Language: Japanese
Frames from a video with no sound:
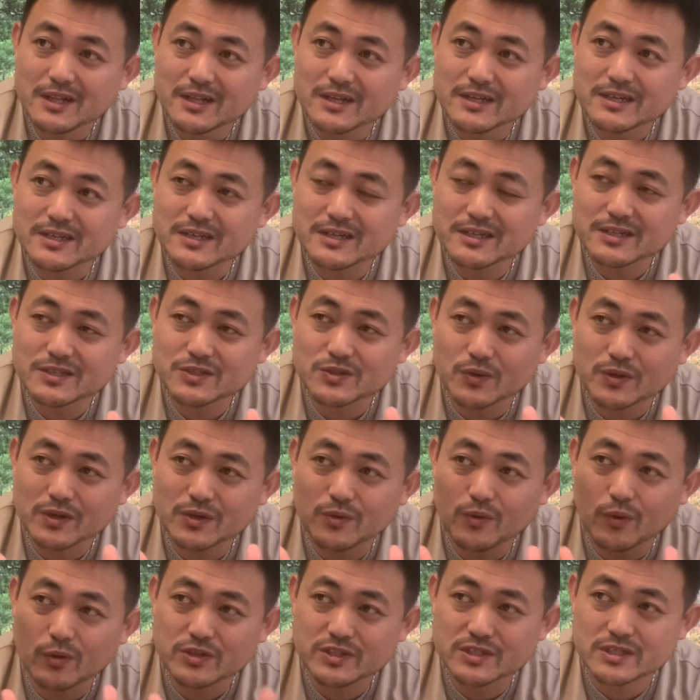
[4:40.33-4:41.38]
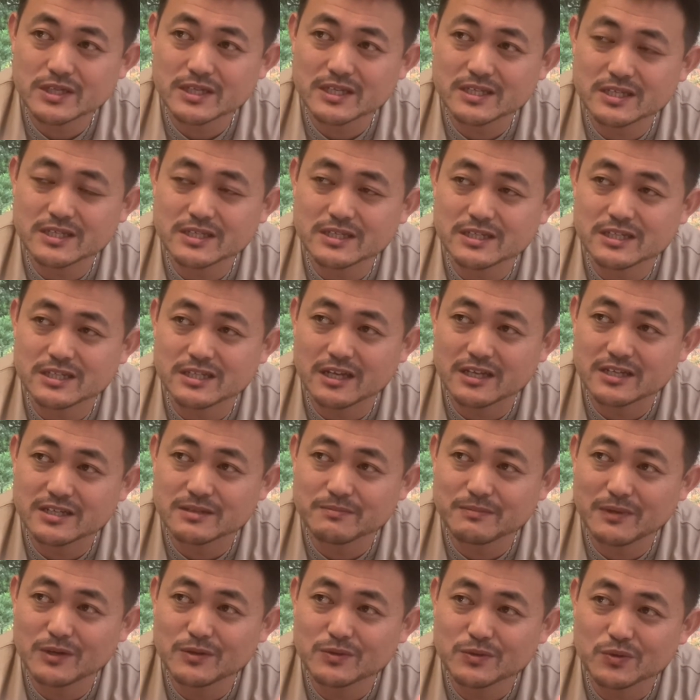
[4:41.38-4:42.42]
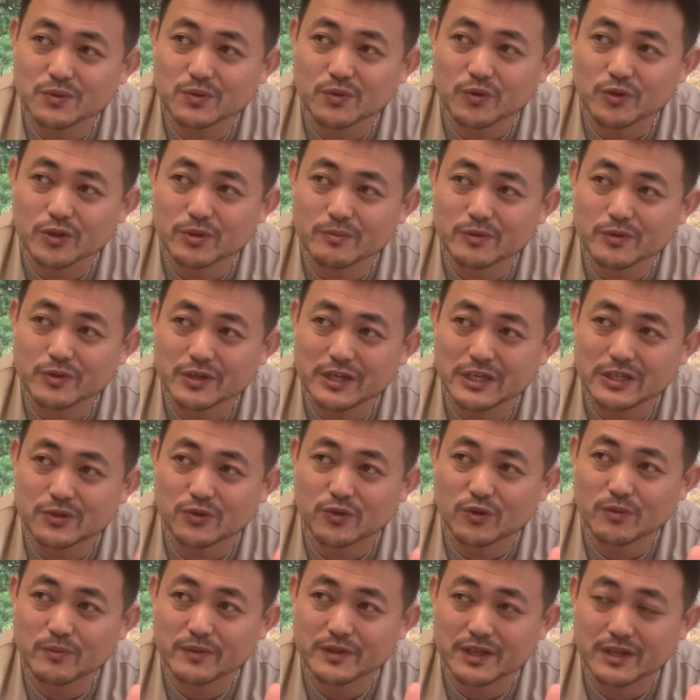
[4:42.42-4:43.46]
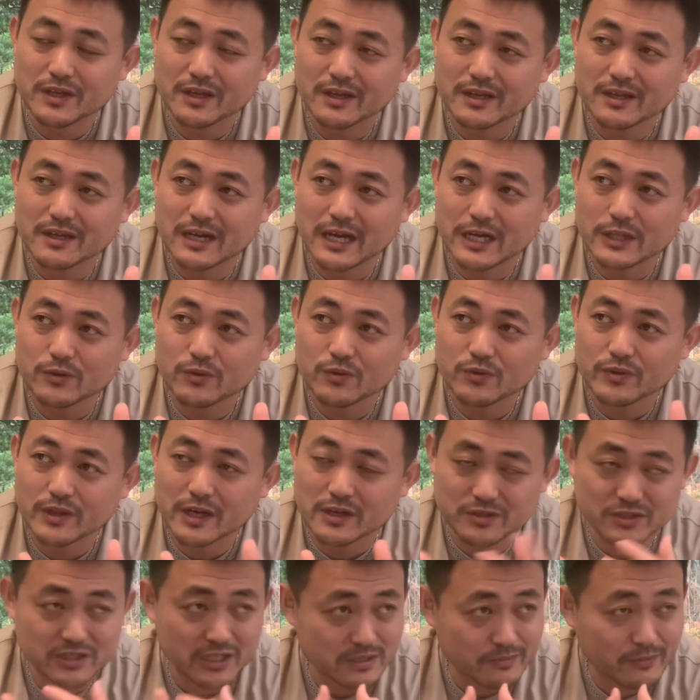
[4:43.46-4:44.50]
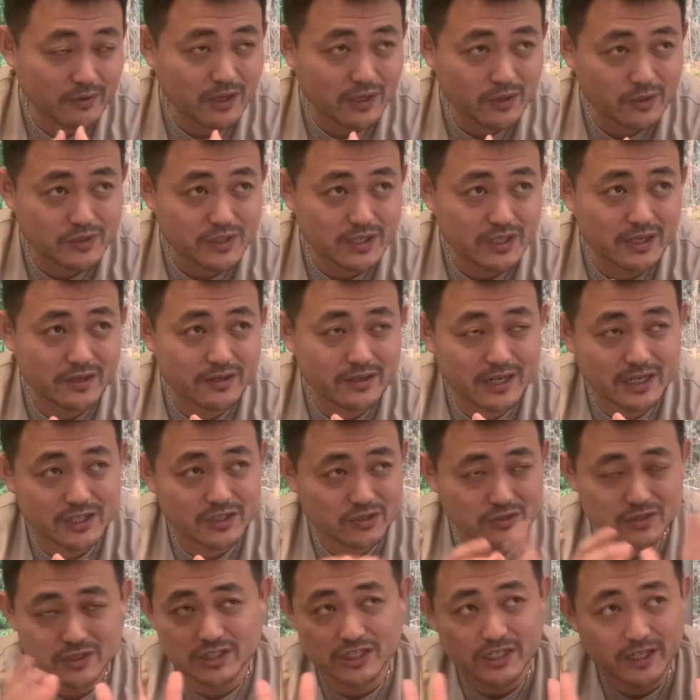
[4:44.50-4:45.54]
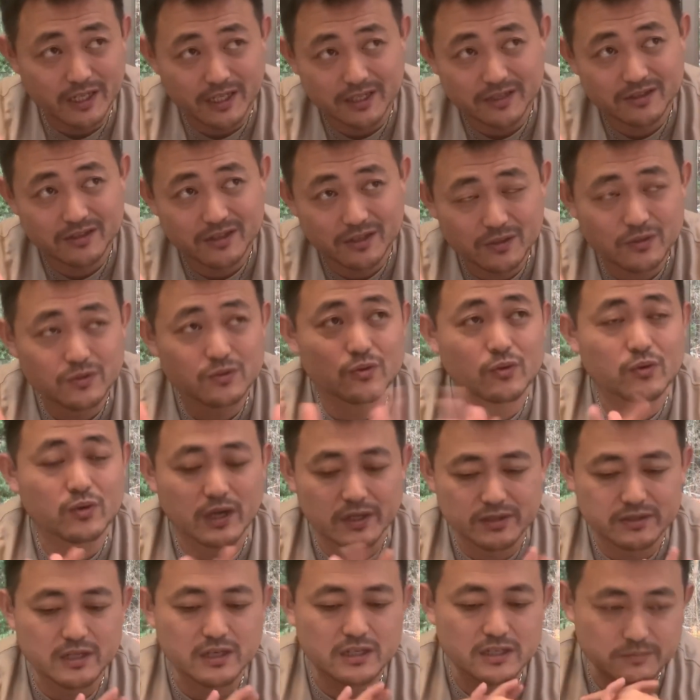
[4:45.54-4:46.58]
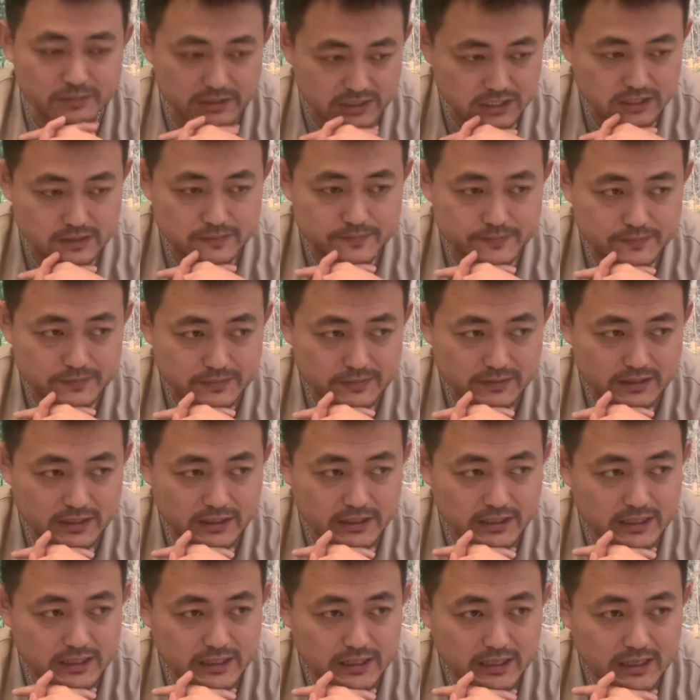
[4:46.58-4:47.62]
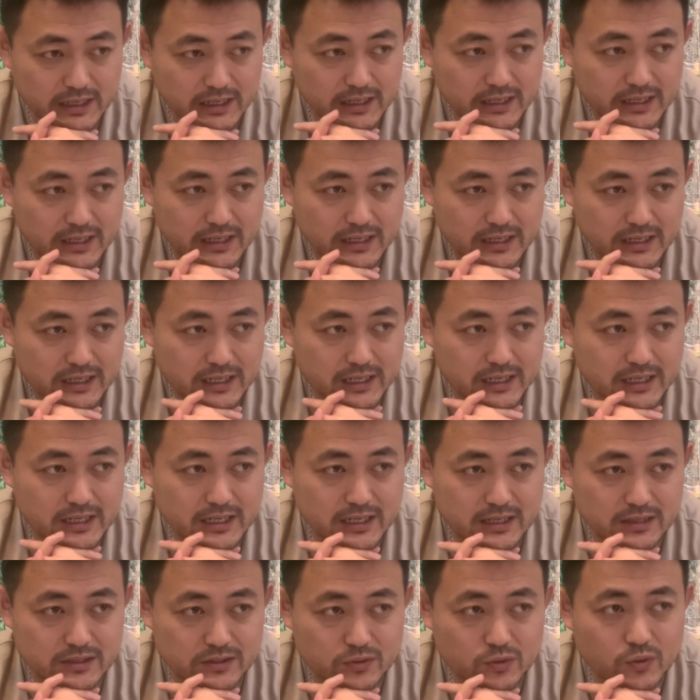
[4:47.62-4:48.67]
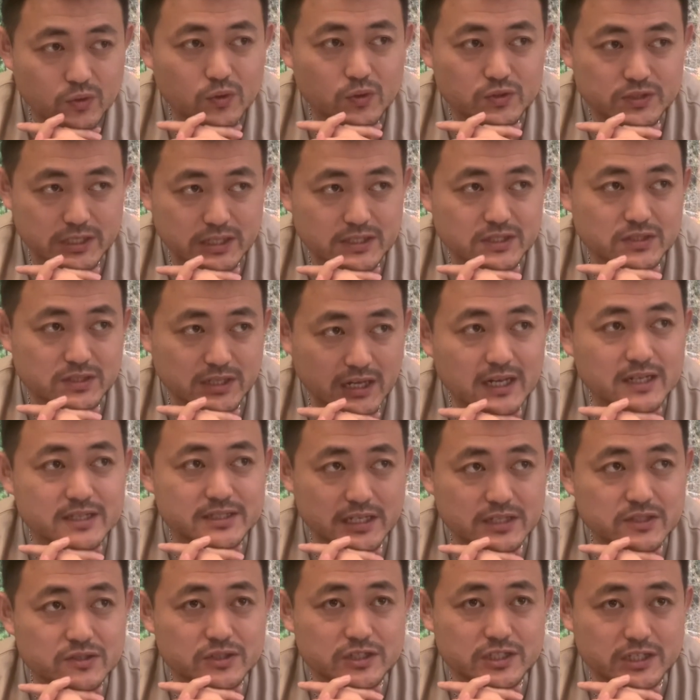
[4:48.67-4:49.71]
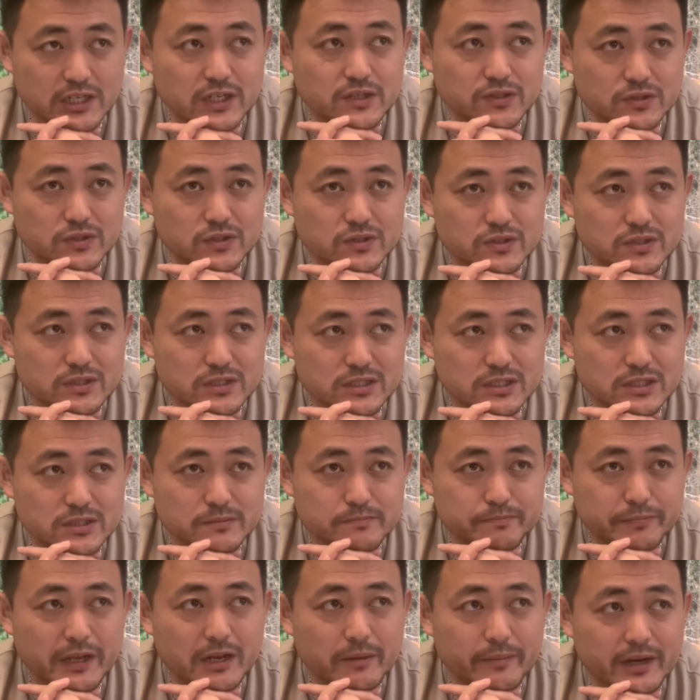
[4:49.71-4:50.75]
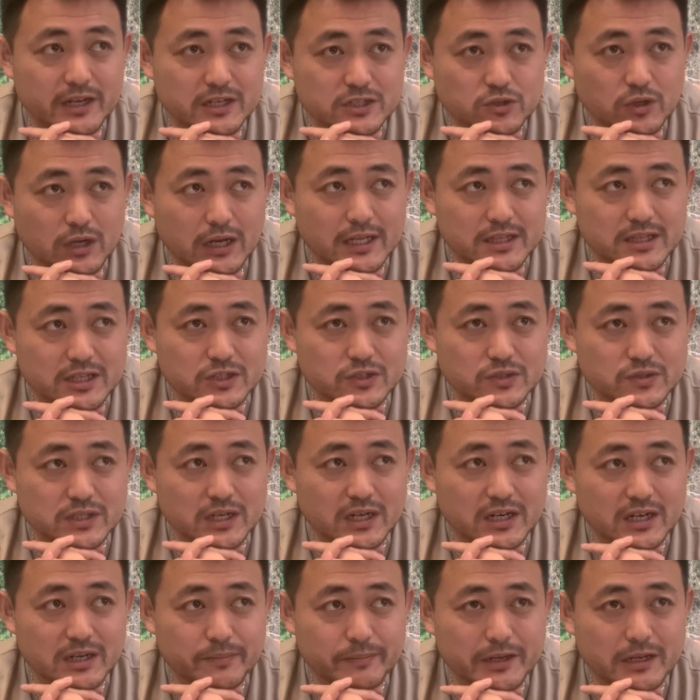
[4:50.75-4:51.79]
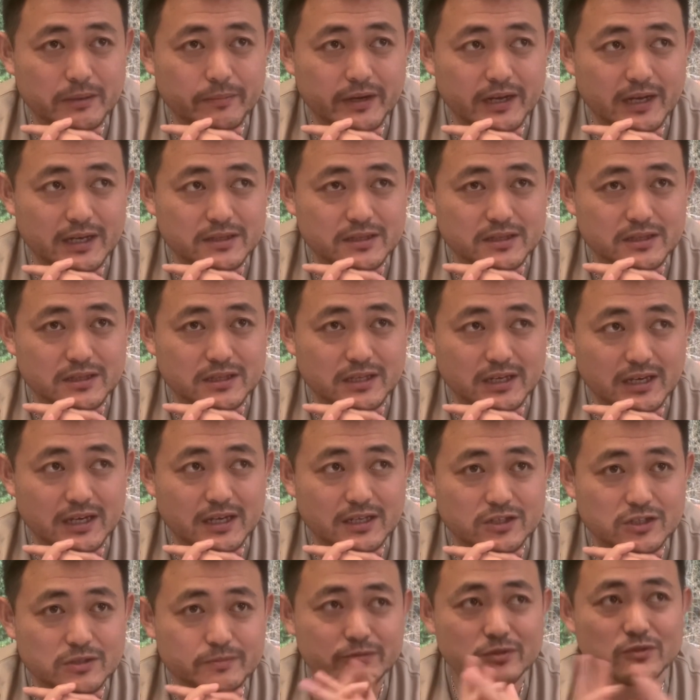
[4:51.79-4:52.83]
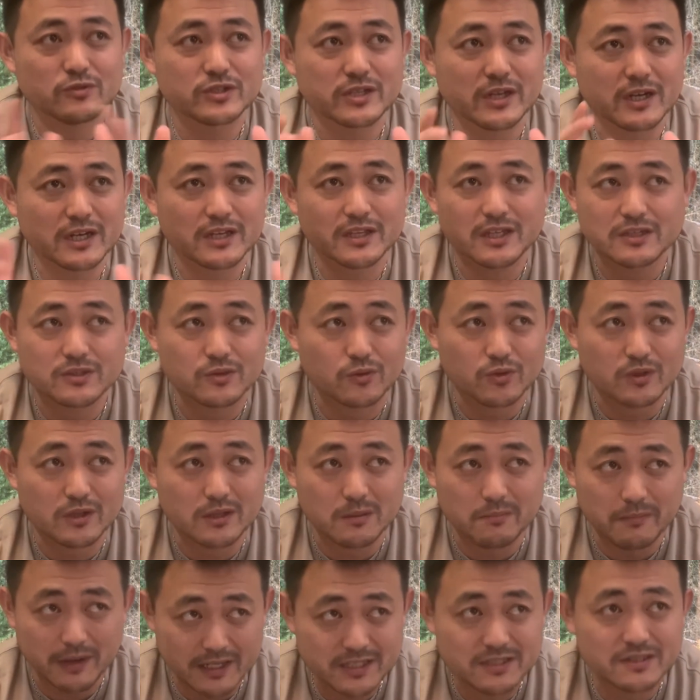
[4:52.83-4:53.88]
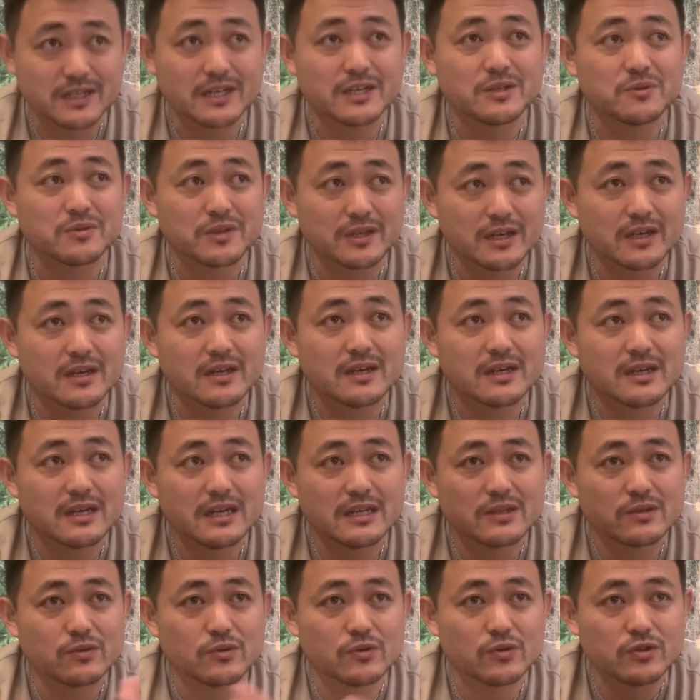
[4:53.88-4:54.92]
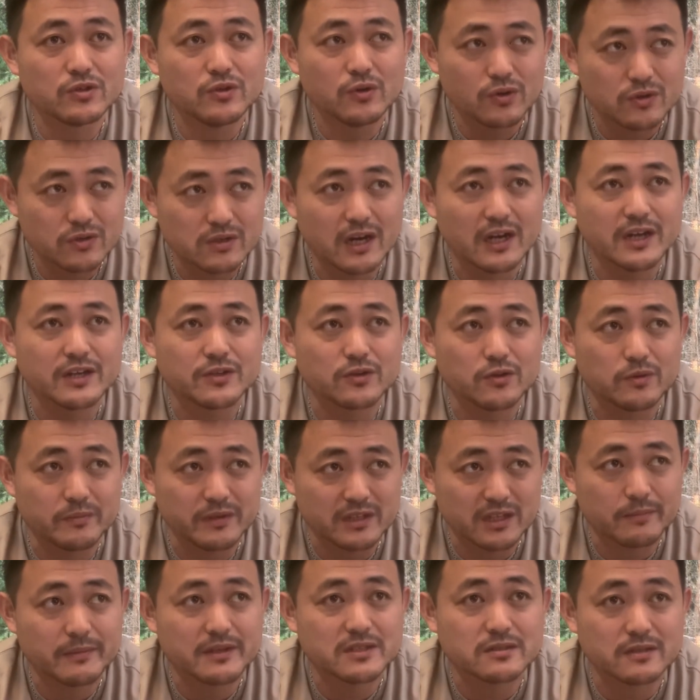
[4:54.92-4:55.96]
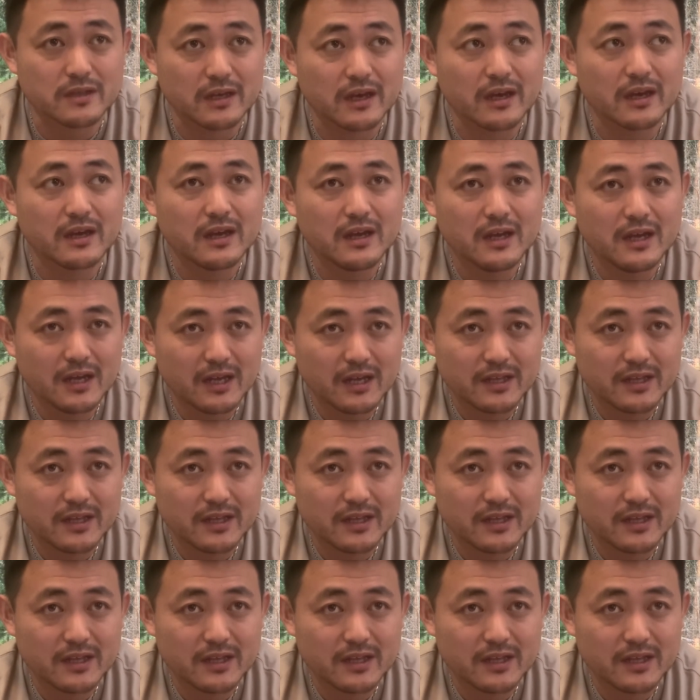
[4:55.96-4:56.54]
えー、それを押し付けしてしまうと子供のいいところまで、あの、なくしてしまう可能性があるから注意してねっていうところがあったりします。で、えー、洞察、観察していく。えー、ベラベラし会った瞬間からベラベラ会って自分をさらけ出すことなんてまずないので、えっと、よく相手を見てますね。